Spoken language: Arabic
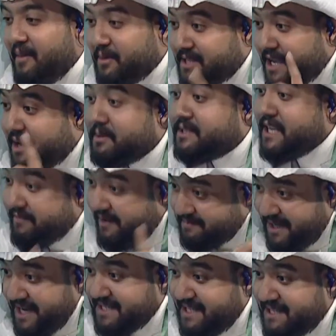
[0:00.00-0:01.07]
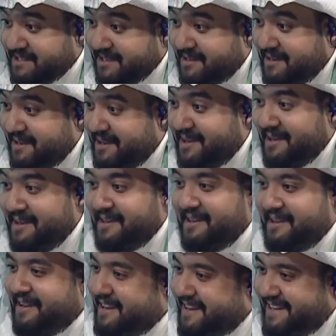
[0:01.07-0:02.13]
هذا بسيكة بالسيف عبد العزيز اي هذا
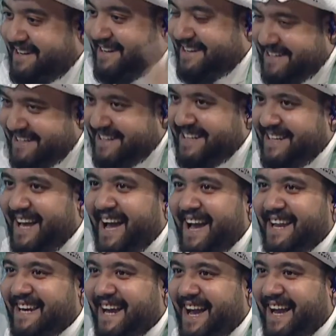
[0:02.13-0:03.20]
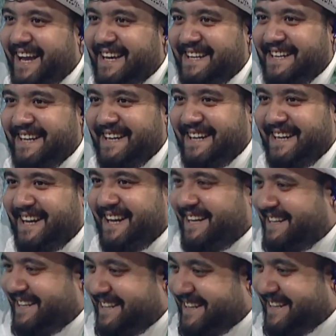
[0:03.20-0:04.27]
اختصار آه، رموز لازم لا اله الا الله إيه،